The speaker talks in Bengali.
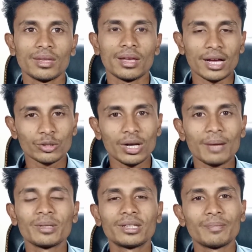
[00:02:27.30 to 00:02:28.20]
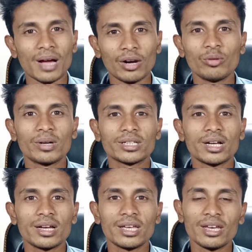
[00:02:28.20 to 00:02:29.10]
আসলে আপনাদের ভালোবাসা
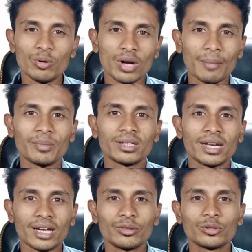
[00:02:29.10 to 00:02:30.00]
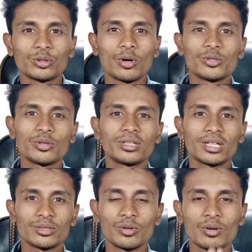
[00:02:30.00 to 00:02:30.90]
এবং আপনাদের একান্ত
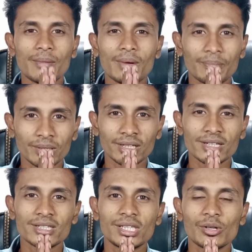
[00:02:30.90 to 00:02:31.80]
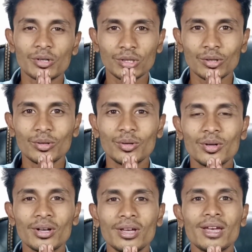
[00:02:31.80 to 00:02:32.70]
সহযোগিতার জন্য আমি আপনাদের কাছে চিরকৃতজ্ঞ
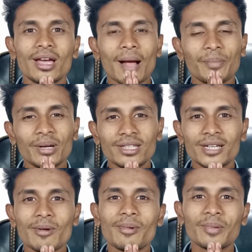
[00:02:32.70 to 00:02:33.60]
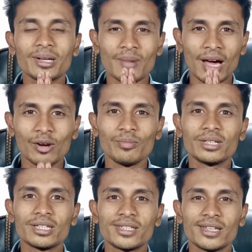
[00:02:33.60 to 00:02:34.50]
আপনারা যেভাবে আমাকে
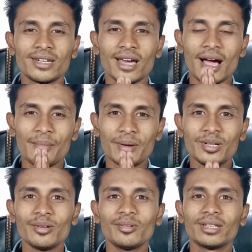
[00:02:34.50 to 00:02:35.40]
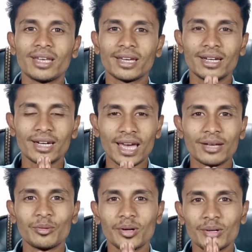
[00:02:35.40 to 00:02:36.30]
ভালোবেসেছেন আমার ভিডিওগুলো দেখেন লাইক
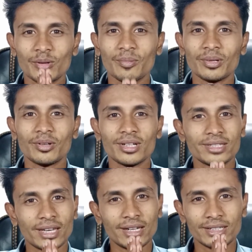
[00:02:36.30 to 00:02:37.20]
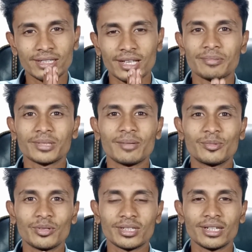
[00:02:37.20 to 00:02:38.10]
করেন কমেন্ট করেন চ্যানেলটা সাবস্ক্রাইব
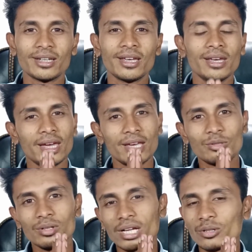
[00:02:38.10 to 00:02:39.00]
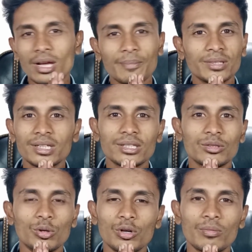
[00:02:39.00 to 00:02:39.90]
করেছেন এই জন্য আসলে আপনাদেরকে
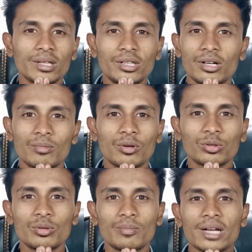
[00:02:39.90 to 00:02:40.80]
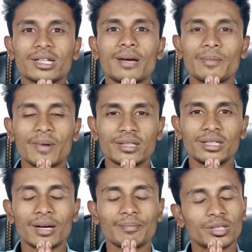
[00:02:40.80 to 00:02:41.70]
ধন্যবাদ দেওয়ার মতো ভাষা আমি পাচ্ছি
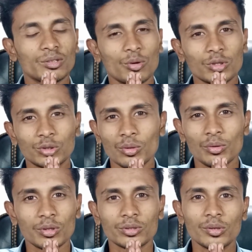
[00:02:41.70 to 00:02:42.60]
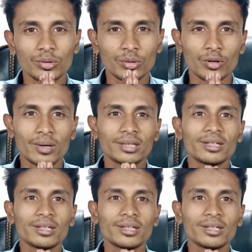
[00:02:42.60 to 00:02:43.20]
না আপনাদেরকে অসংখ্য অসংখ্য ধন্যবাদ